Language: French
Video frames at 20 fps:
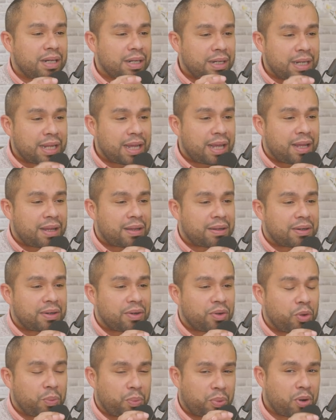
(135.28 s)
là,
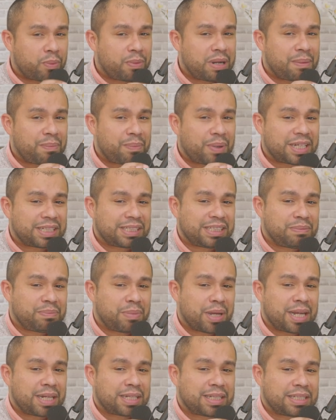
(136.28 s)
le problème
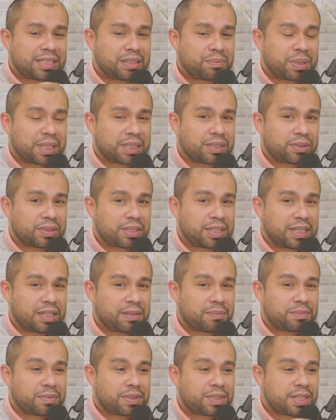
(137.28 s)
principal qui s'est
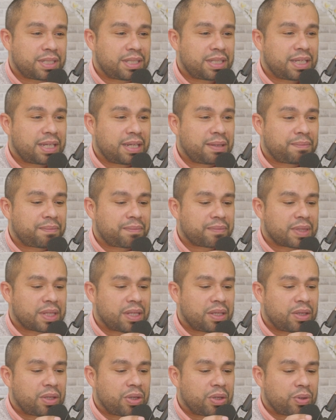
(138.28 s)
présenté, c'était
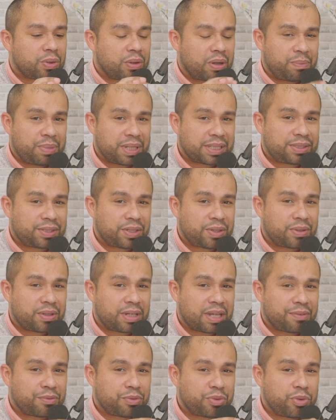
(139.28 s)
que la personne
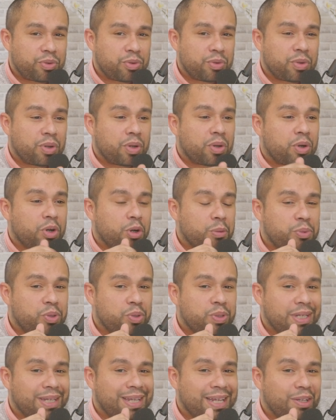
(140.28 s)
qui a voulu
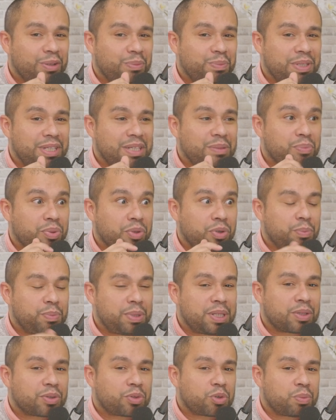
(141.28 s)
obtenir Calliope pour le
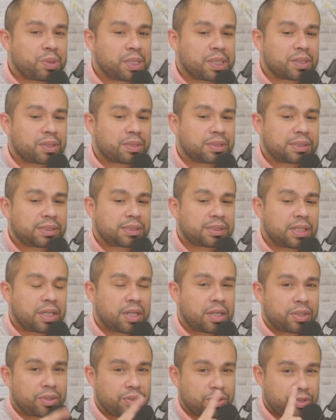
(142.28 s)
bilan de compétences
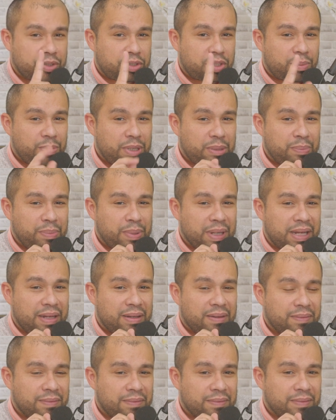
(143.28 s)
ne semblait pas
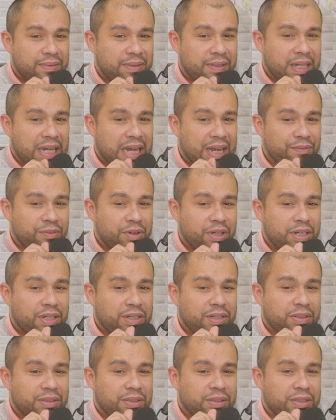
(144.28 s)

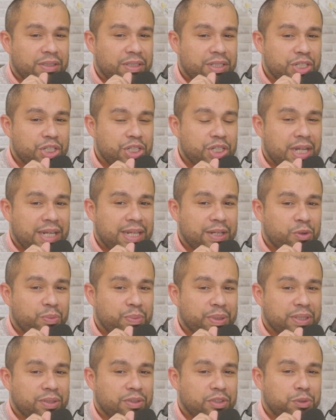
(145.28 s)
avoir déjà les
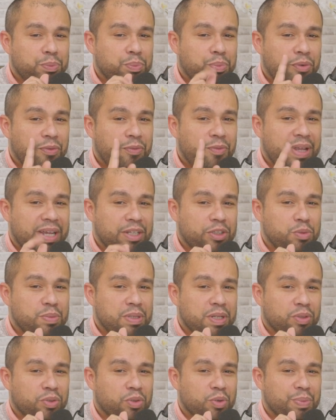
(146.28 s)
compétences pour faire du
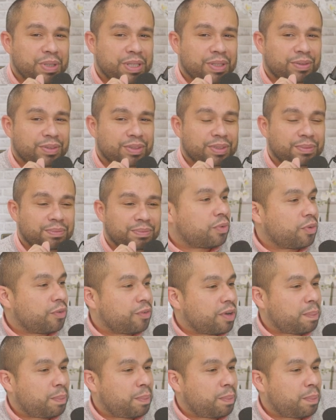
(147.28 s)
bilan de compétences. On va